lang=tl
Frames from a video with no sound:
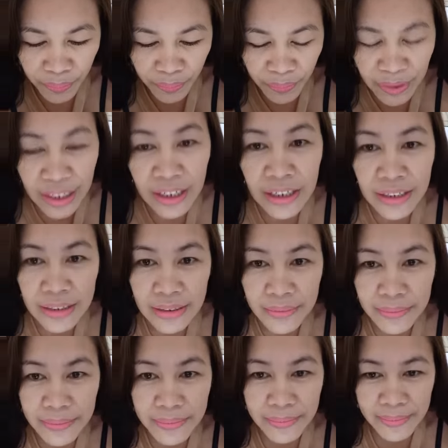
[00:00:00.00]
Uh,
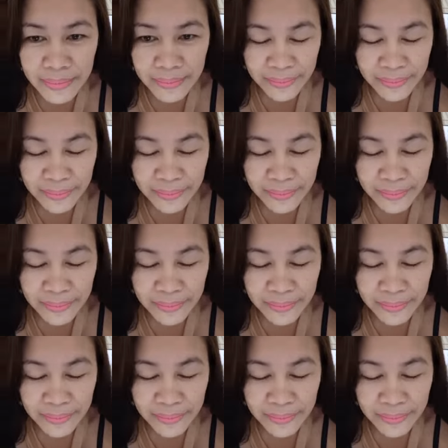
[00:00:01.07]
sino to?